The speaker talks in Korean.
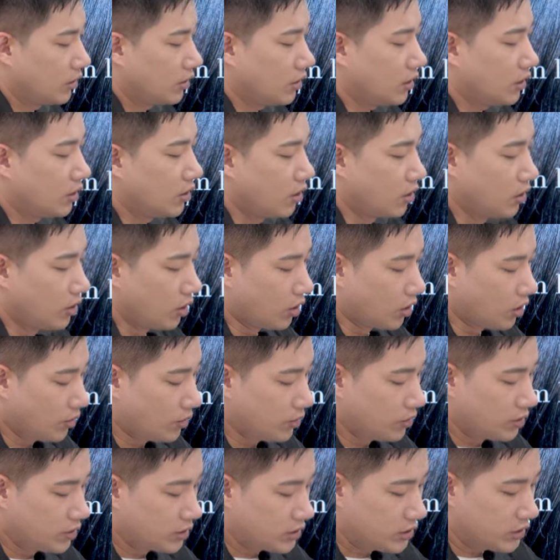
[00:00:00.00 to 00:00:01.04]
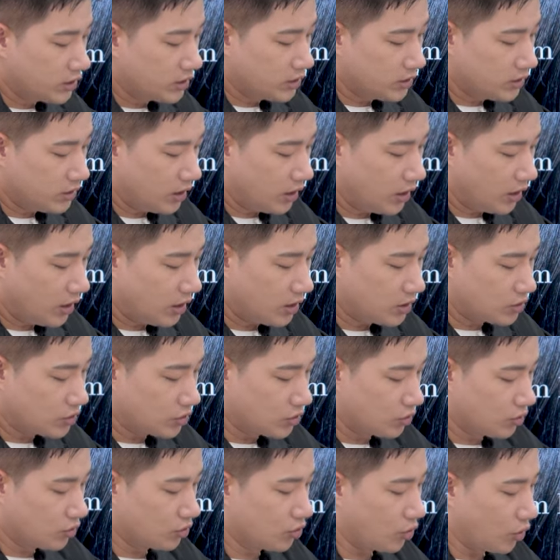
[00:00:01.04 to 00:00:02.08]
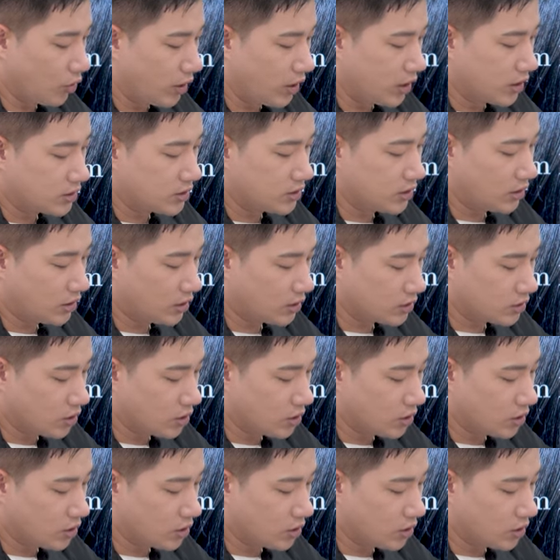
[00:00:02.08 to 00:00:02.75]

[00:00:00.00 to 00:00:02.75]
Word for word: 이걸 여러분들 신체 기준으로 둬야지